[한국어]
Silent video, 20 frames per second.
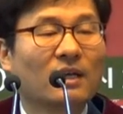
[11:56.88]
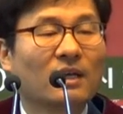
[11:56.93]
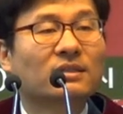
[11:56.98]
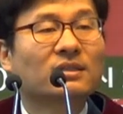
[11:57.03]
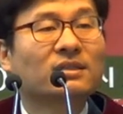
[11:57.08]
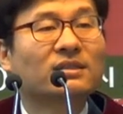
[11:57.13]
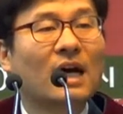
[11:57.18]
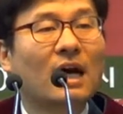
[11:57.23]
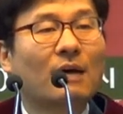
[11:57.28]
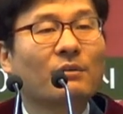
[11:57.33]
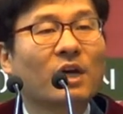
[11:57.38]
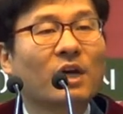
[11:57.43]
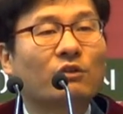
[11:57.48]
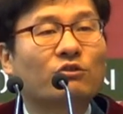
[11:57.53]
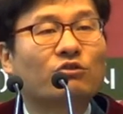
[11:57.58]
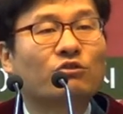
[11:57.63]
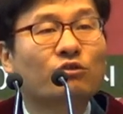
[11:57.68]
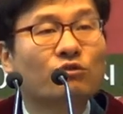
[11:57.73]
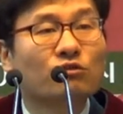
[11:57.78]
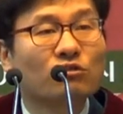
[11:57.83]
그
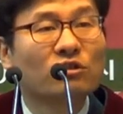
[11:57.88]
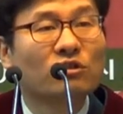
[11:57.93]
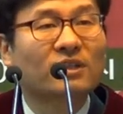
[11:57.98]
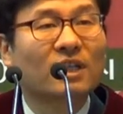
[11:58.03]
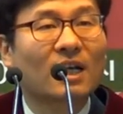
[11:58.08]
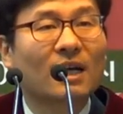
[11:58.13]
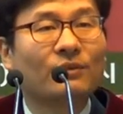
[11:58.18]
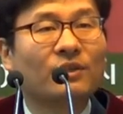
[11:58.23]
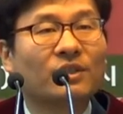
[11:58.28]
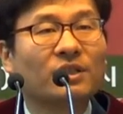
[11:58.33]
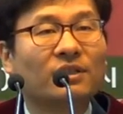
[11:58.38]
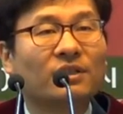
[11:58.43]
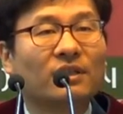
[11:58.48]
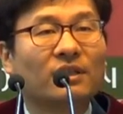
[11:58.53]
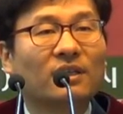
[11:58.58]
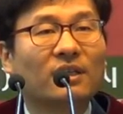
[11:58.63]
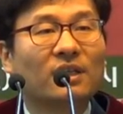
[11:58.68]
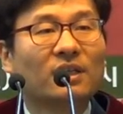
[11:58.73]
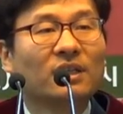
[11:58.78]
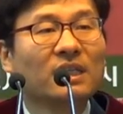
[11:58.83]
다음에 중국 사람들은
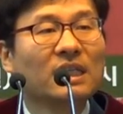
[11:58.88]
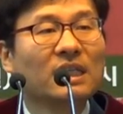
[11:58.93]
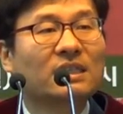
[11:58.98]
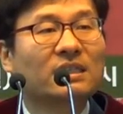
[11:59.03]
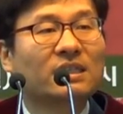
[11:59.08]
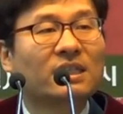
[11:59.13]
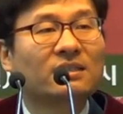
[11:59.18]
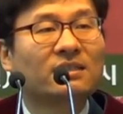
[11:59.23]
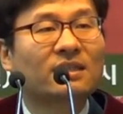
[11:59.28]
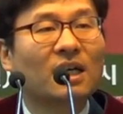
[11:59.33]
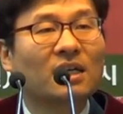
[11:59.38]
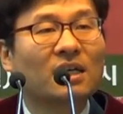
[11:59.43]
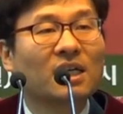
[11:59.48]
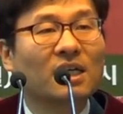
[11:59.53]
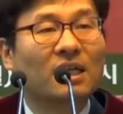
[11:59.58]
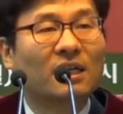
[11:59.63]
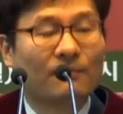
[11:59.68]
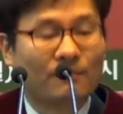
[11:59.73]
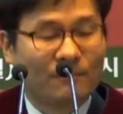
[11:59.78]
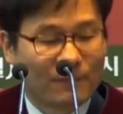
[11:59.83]
이
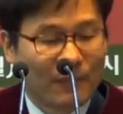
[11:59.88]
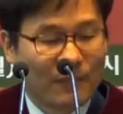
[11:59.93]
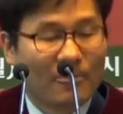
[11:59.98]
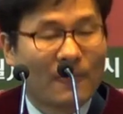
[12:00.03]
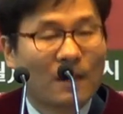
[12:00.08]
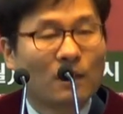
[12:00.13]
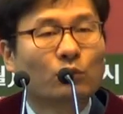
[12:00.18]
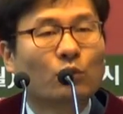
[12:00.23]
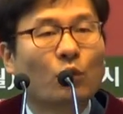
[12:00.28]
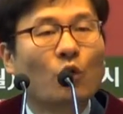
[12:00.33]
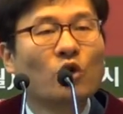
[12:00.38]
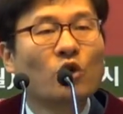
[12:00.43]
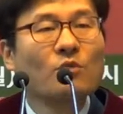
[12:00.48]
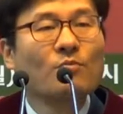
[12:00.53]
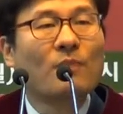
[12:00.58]
직장이 돈을